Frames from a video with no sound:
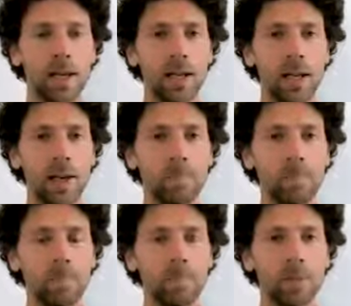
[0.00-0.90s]
et
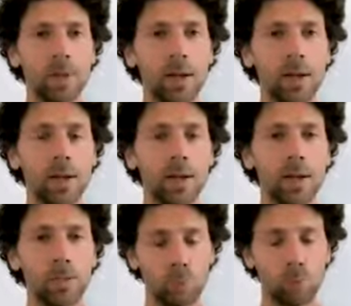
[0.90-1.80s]

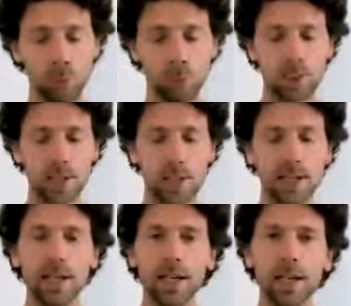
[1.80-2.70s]
pour
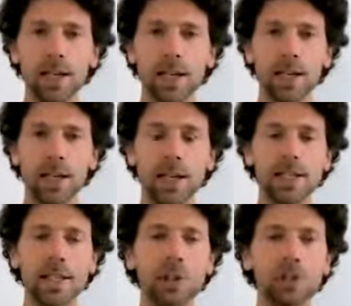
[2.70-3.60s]
aussi
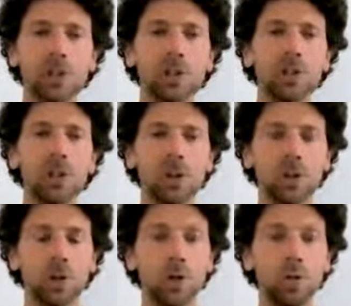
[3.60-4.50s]
rester conscient de
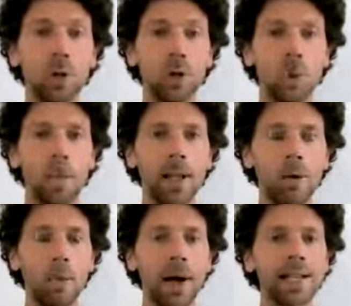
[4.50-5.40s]
ce flux et non pas
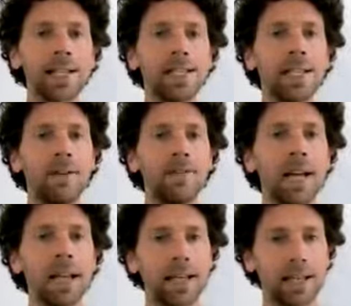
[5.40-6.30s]
de partir
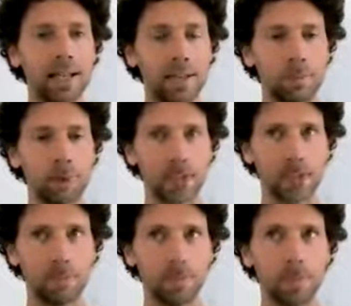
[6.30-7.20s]
avec les pensées.